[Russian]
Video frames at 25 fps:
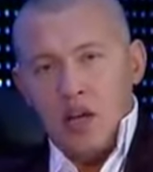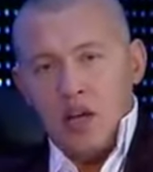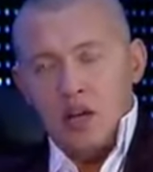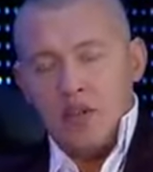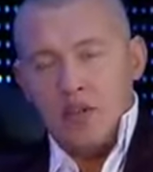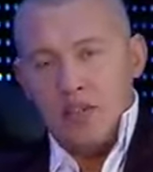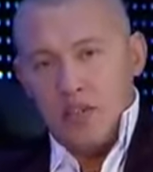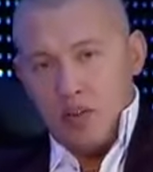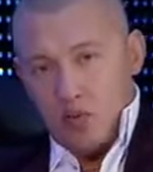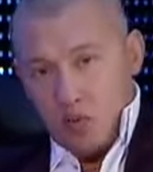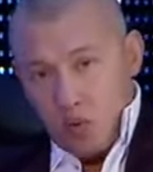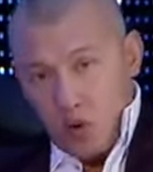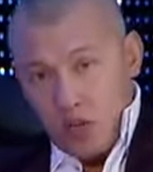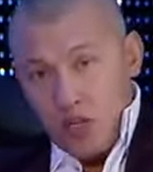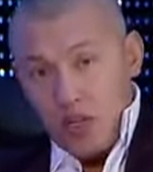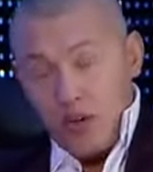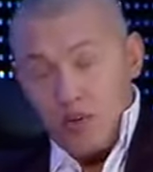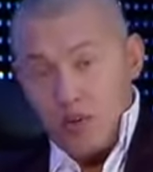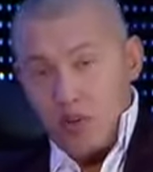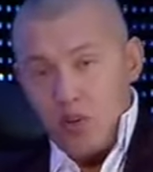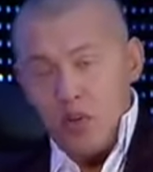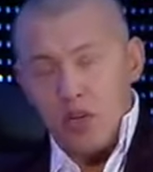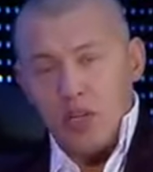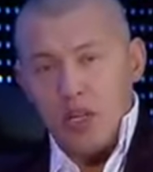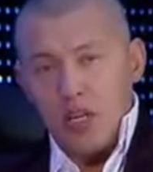
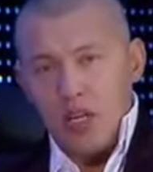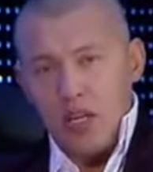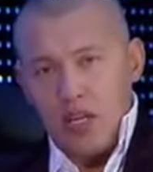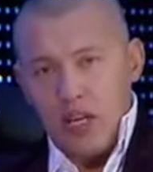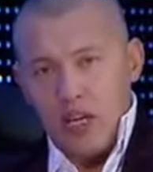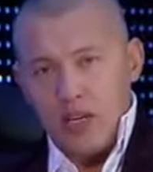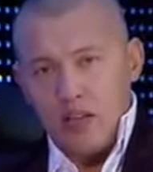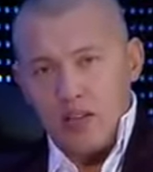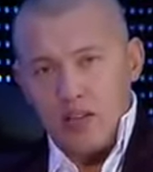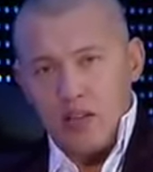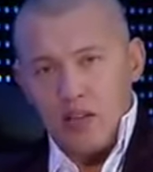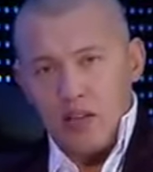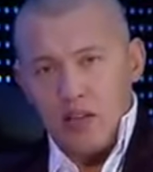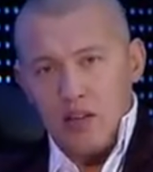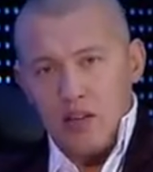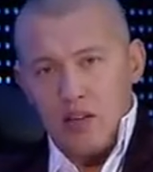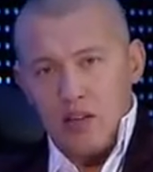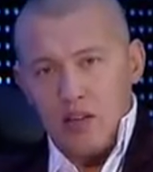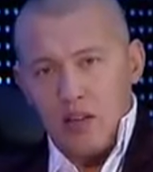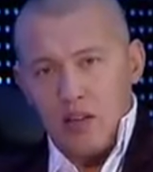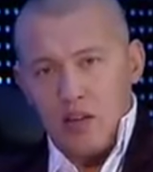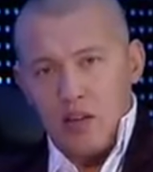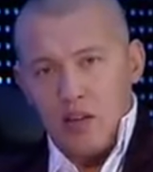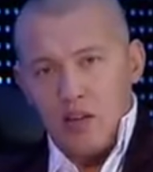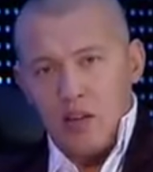Сегодня все это есть.
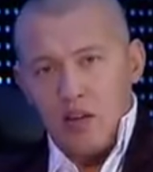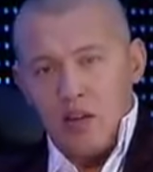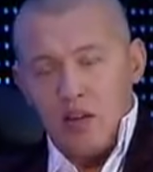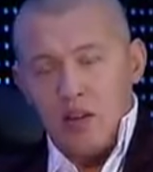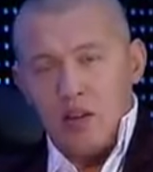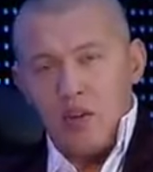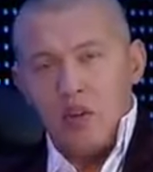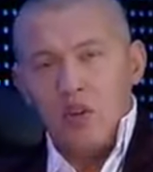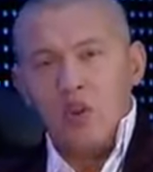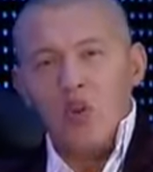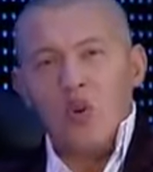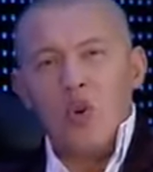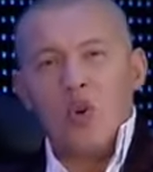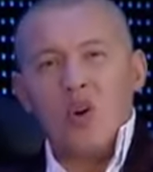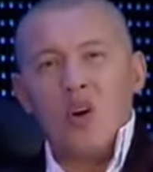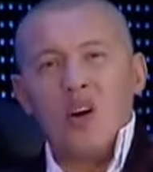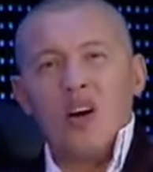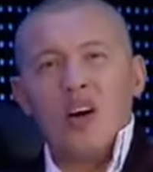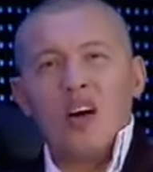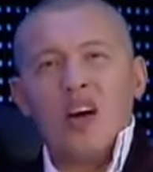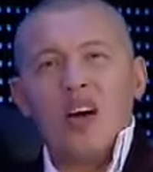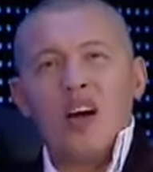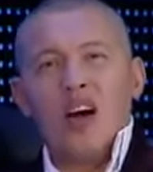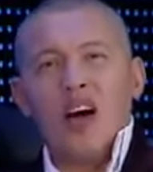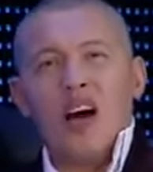
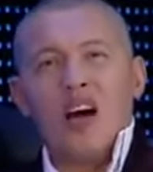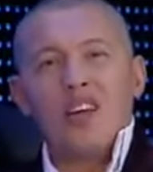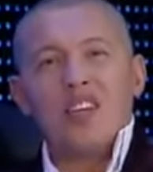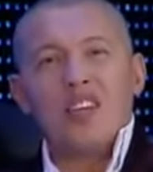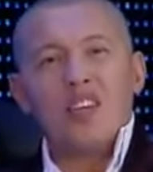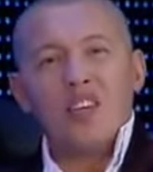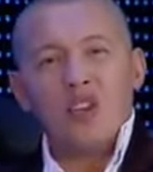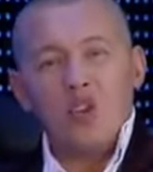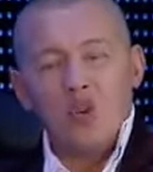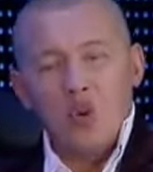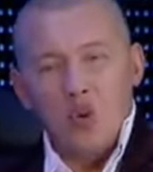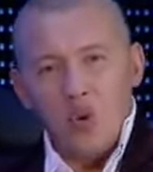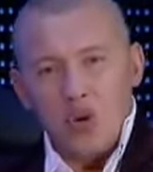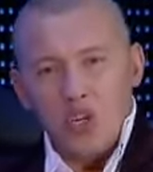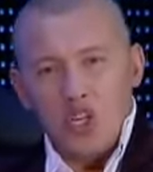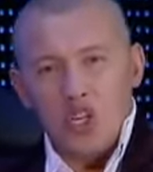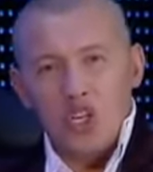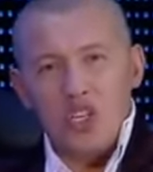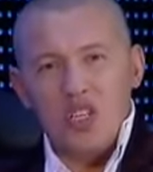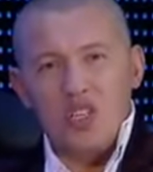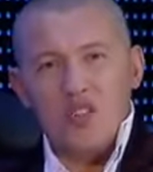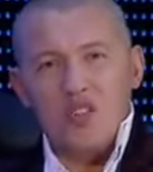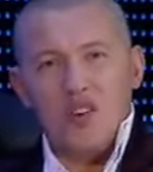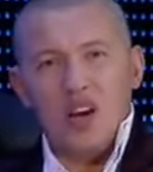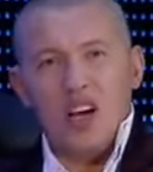Но
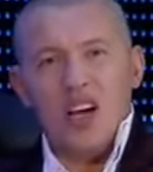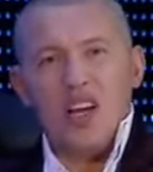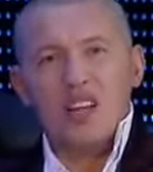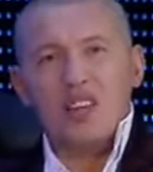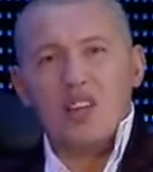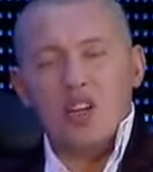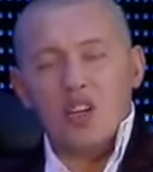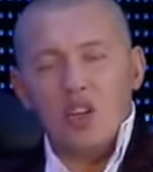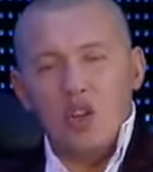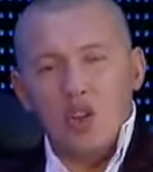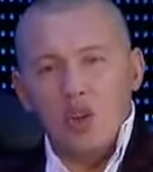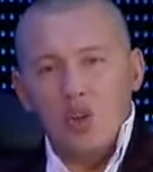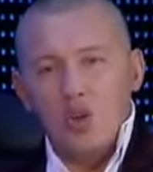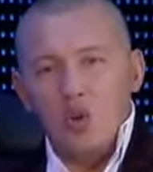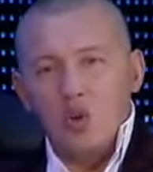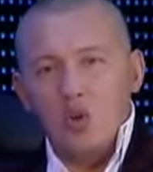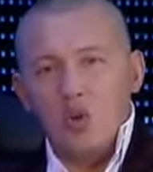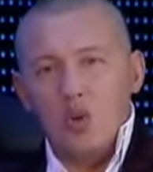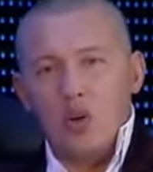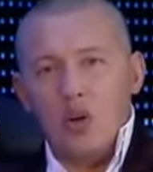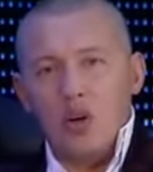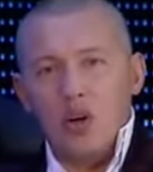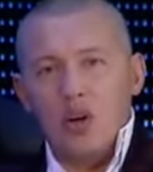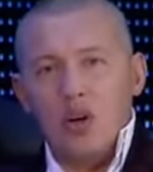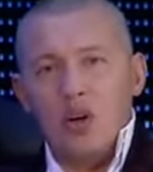одиночество, этот
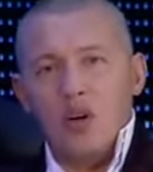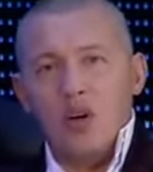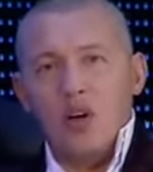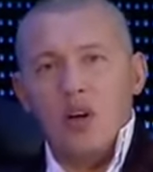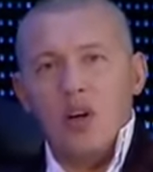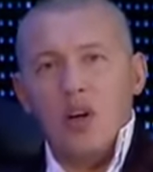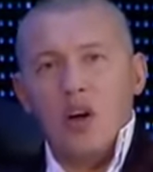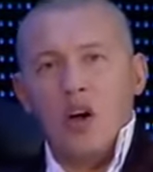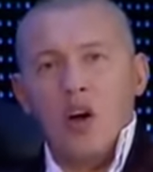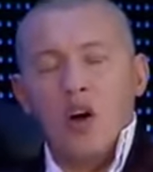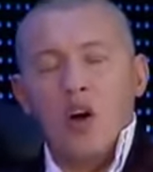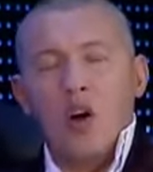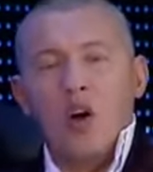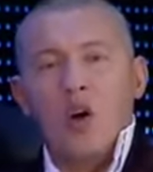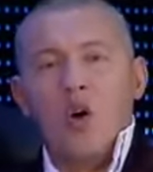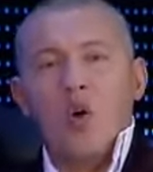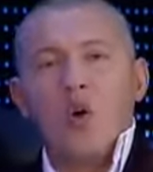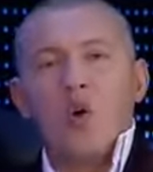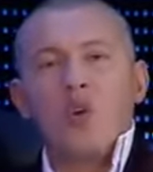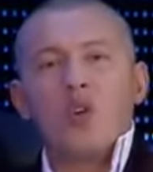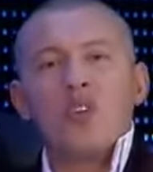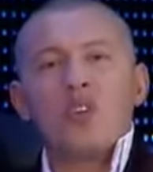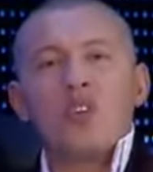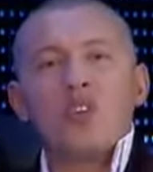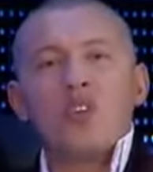дух,
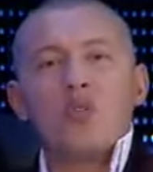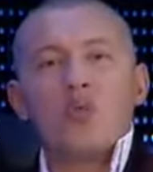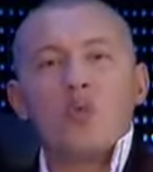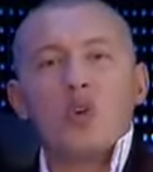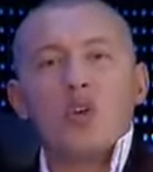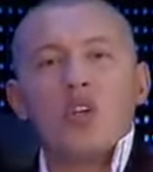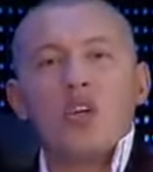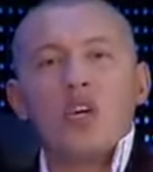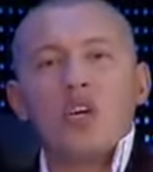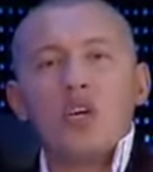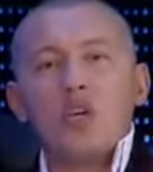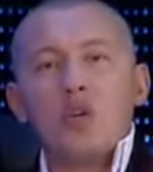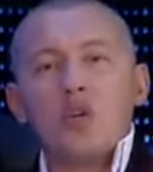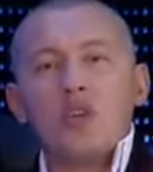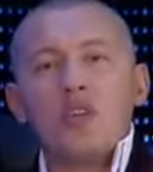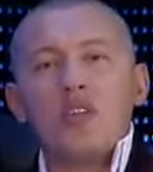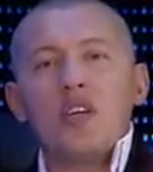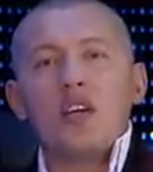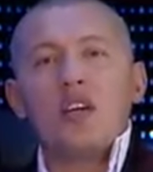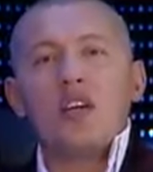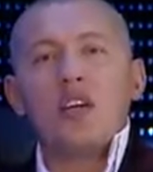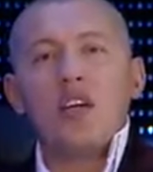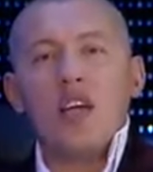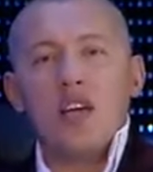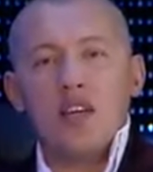он сегодня еще
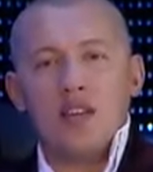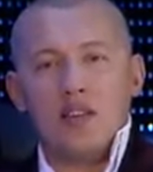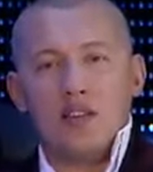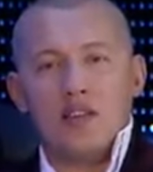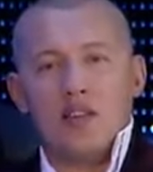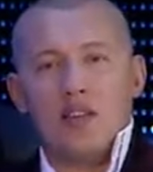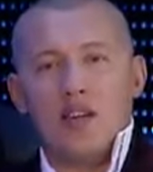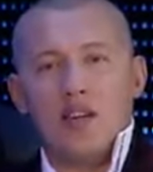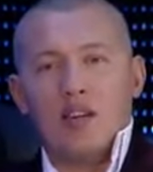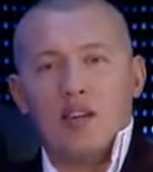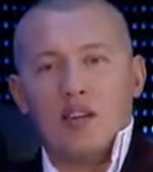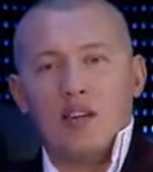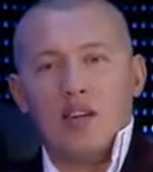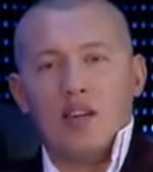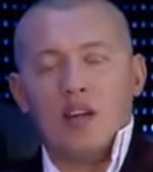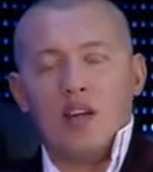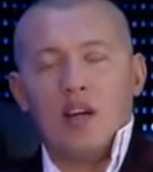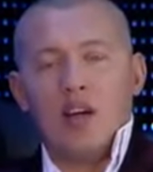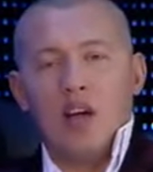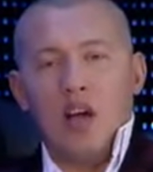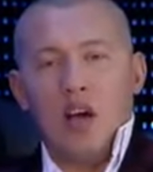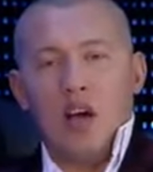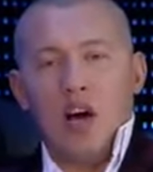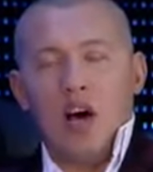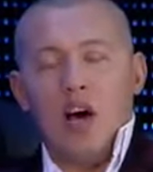сильнее стал.
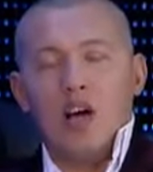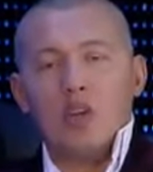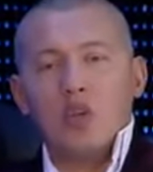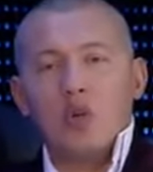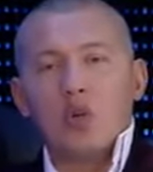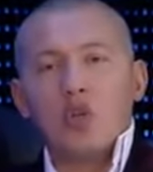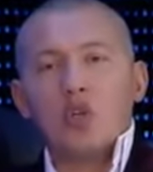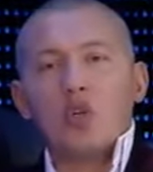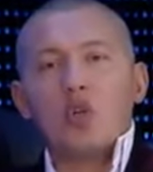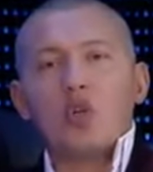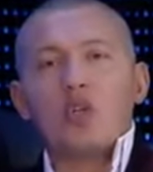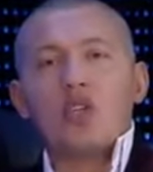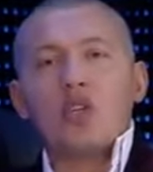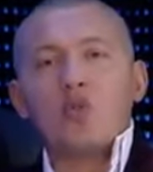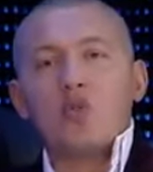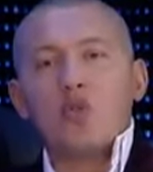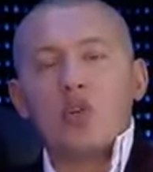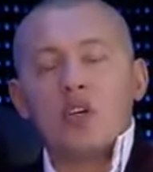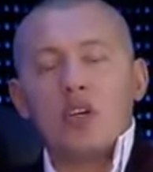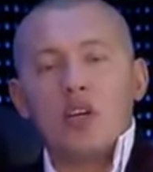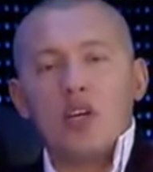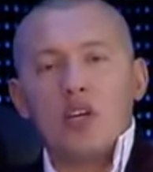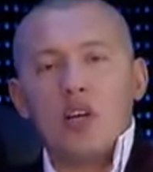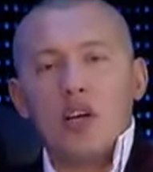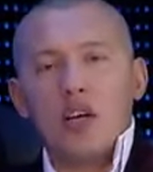А то, что
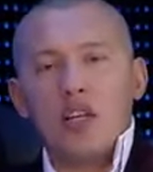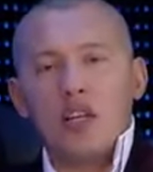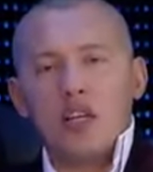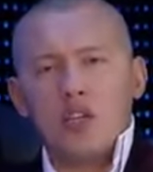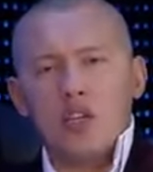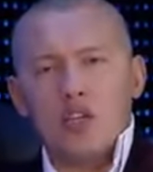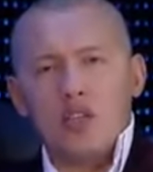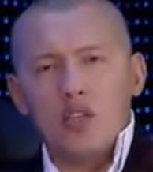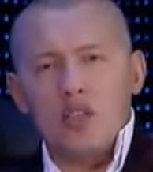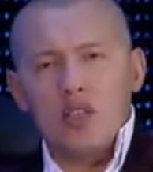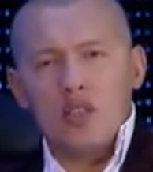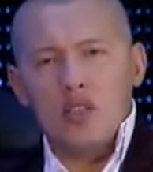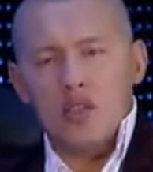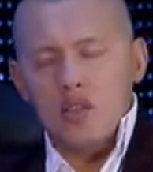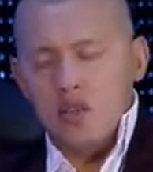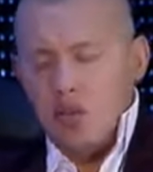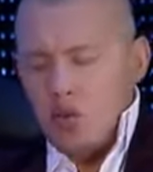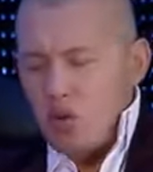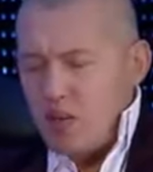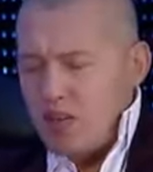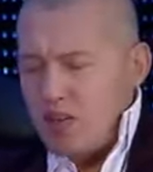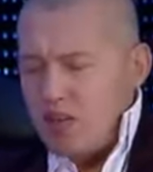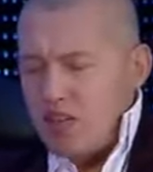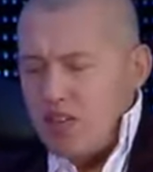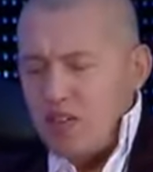сегодня эти
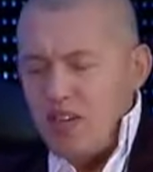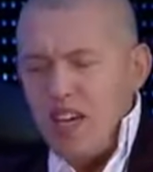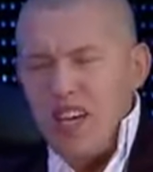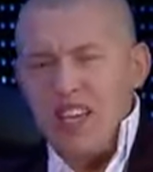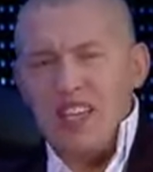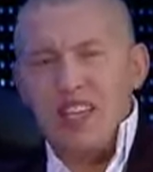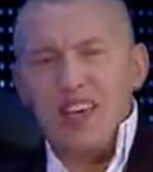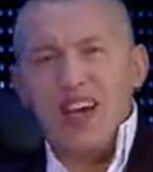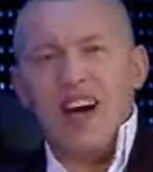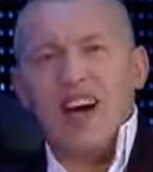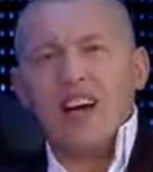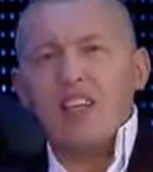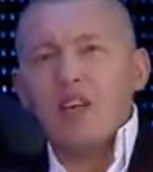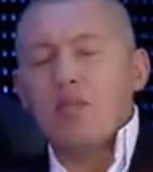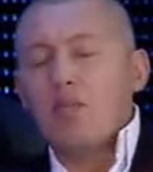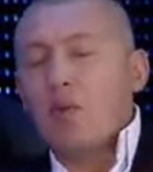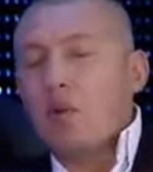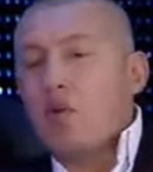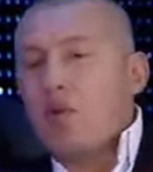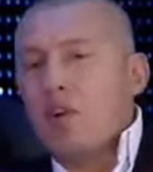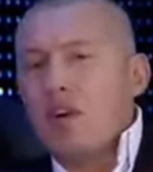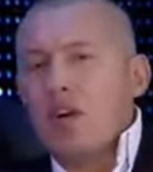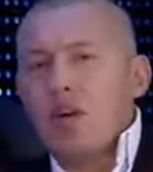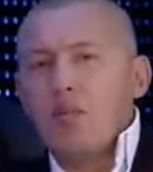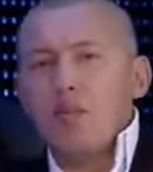соцсети, они
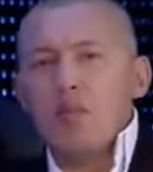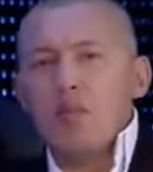буквально